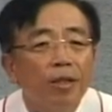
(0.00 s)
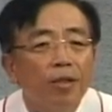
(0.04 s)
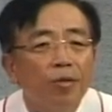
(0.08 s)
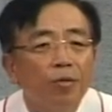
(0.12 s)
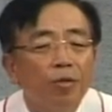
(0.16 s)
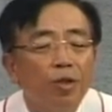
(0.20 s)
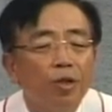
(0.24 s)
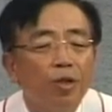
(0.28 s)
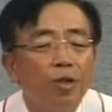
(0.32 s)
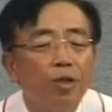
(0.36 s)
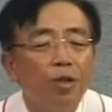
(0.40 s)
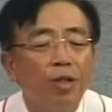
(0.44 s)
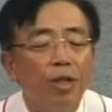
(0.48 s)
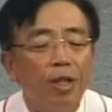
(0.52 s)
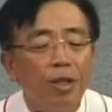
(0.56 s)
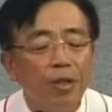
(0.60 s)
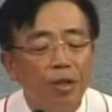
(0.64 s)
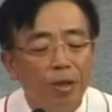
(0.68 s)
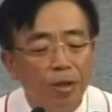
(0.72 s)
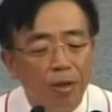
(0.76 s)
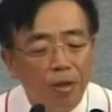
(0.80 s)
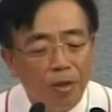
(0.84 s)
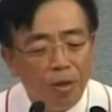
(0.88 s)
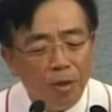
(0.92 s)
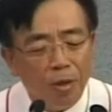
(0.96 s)
우리
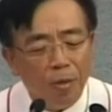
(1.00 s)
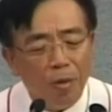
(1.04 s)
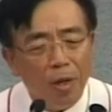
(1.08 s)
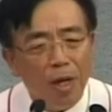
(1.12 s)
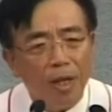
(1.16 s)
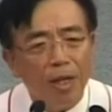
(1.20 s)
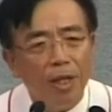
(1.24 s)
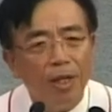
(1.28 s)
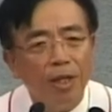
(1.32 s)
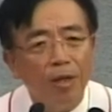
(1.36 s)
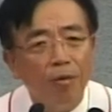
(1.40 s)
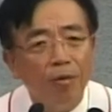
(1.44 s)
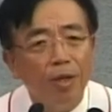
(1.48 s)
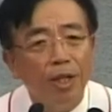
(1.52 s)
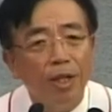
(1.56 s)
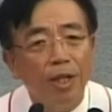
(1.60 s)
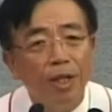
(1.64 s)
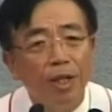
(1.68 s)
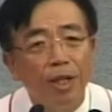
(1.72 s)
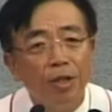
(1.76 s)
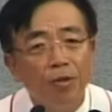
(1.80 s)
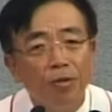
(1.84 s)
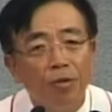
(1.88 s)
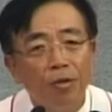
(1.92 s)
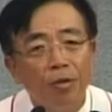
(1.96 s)
주님께서 정확하게 우리에게
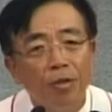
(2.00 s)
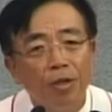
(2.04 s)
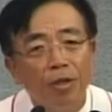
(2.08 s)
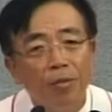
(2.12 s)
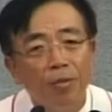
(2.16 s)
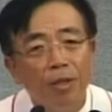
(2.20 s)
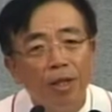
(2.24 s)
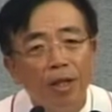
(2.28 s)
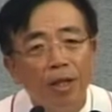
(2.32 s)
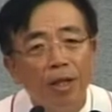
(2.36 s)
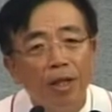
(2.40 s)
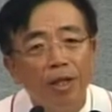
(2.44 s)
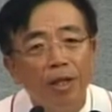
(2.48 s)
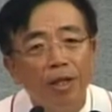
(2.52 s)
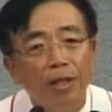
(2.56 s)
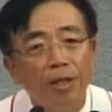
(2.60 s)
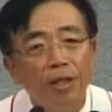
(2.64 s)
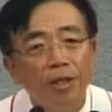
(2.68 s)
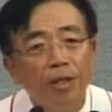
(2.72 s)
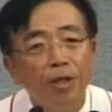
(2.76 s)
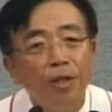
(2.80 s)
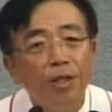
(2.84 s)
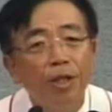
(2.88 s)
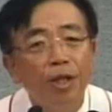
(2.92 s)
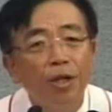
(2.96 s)
얘기해 주는 것입니다.
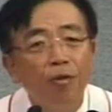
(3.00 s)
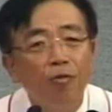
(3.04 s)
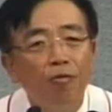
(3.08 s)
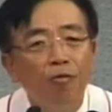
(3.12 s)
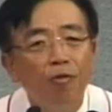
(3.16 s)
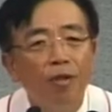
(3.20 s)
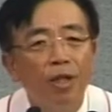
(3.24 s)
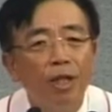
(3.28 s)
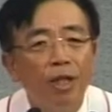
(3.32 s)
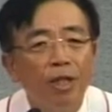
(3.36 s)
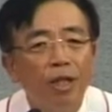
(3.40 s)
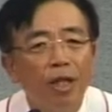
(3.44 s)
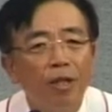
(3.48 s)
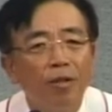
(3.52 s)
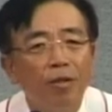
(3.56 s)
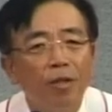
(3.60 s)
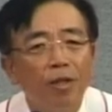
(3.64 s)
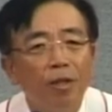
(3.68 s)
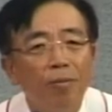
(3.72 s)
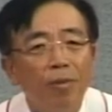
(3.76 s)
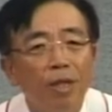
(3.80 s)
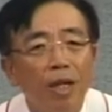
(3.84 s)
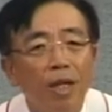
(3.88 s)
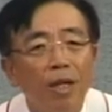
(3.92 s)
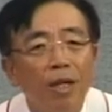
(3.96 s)
여기에 구원이 있다는
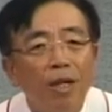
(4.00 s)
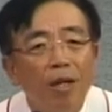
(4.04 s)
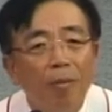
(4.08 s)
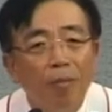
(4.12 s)
것입니다.